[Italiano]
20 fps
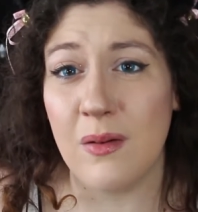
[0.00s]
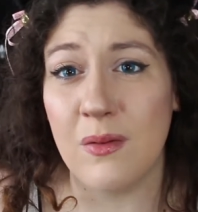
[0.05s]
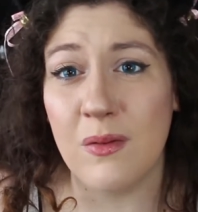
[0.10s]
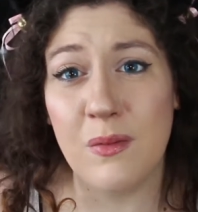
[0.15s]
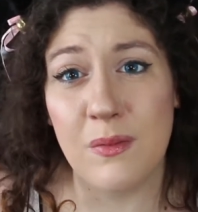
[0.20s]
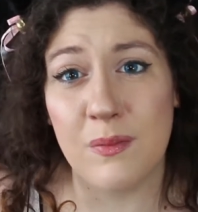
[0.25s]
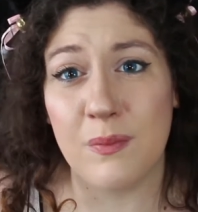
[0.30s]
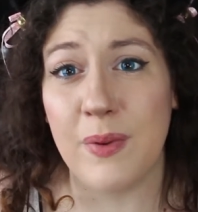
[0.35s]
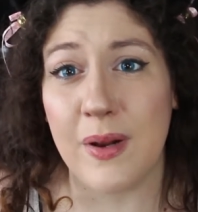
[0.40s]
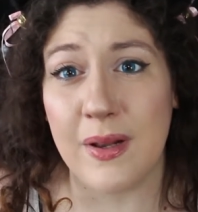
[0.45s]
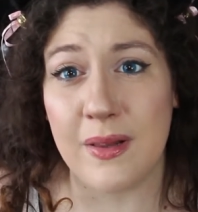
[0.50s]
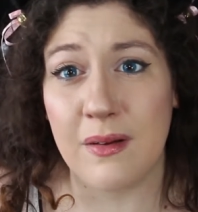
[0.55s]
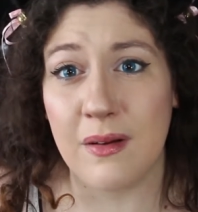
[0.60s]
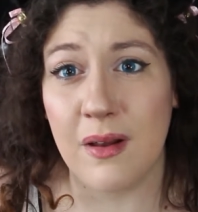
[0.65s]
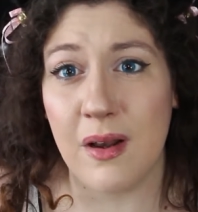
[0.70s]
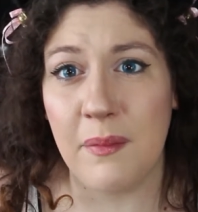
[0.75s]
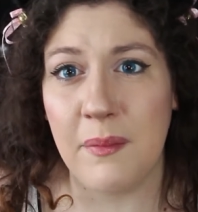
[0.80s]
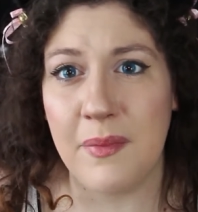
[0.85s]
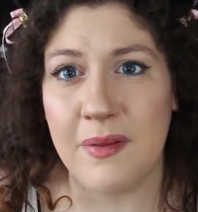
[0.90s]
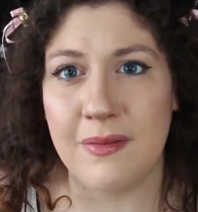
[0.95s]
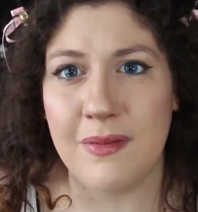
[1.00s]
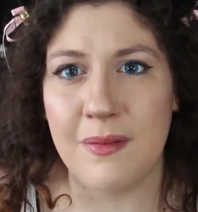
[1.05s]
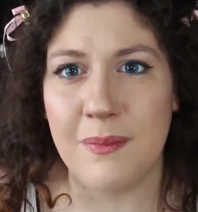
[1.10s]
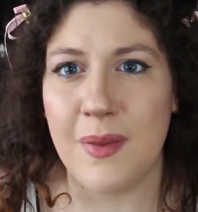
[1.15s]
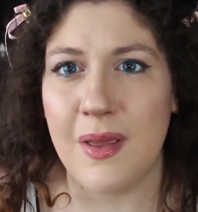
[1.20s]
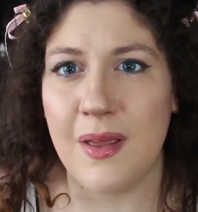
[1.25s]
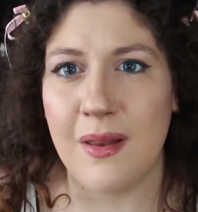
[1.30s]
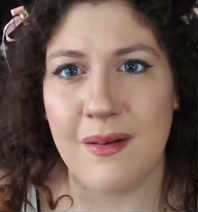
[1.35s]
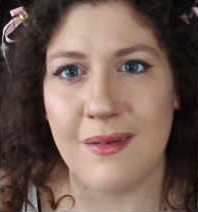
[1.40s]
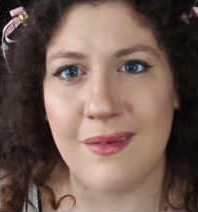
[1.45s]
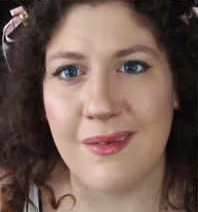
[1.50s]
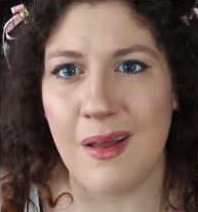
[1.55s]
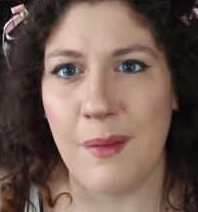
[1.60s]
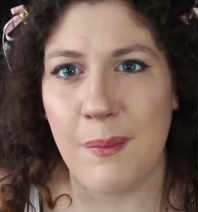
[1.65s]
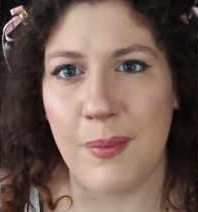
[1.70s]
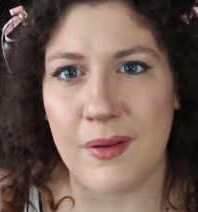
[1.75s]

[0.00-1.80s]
non particolarmente bene non è